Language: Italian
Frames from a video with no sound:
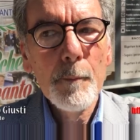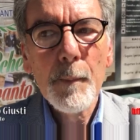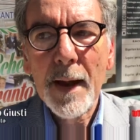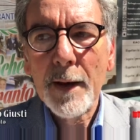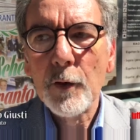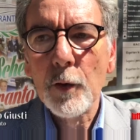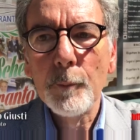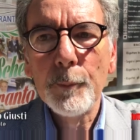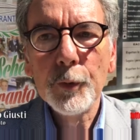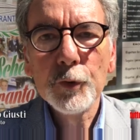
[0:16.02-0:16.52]

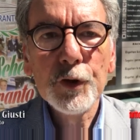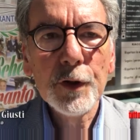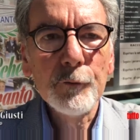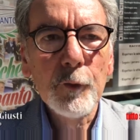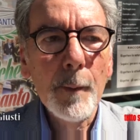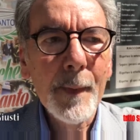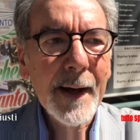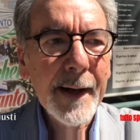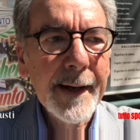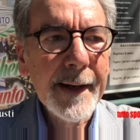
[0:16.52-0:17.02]
Beh, non
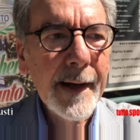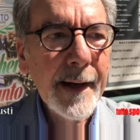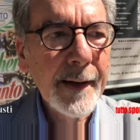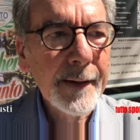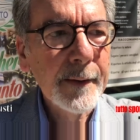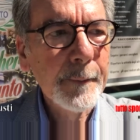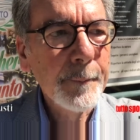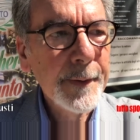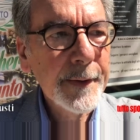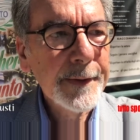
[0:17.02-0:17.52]
potevo
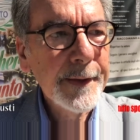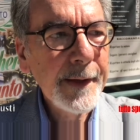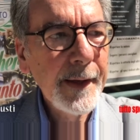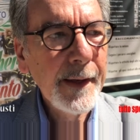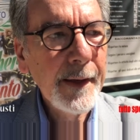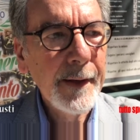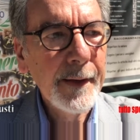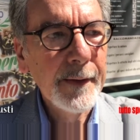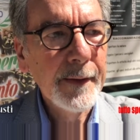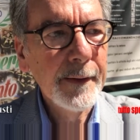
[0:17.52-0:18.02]
mancare
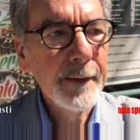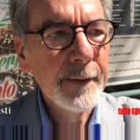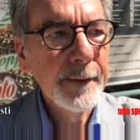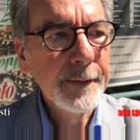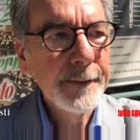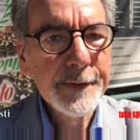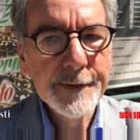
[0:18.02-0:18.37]
perché eh,